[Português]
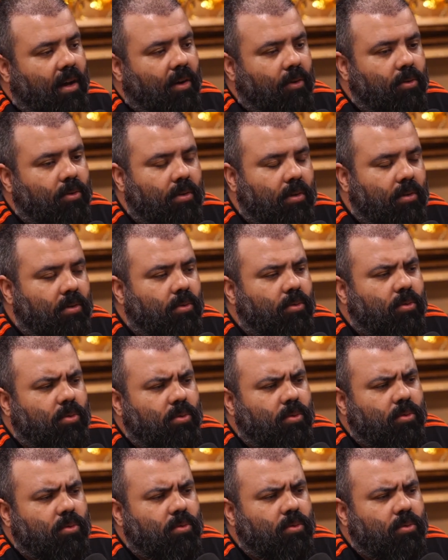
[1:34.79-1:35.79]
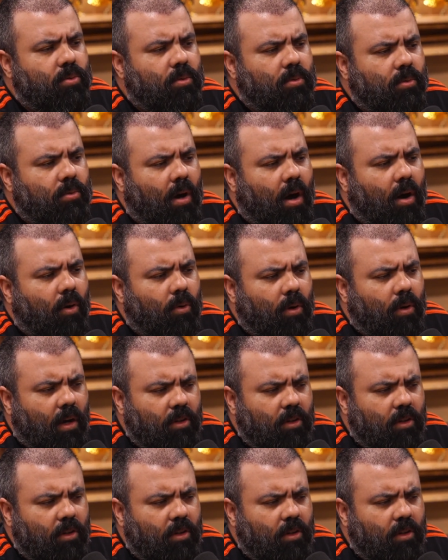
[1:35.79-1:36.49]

um, o, o, o,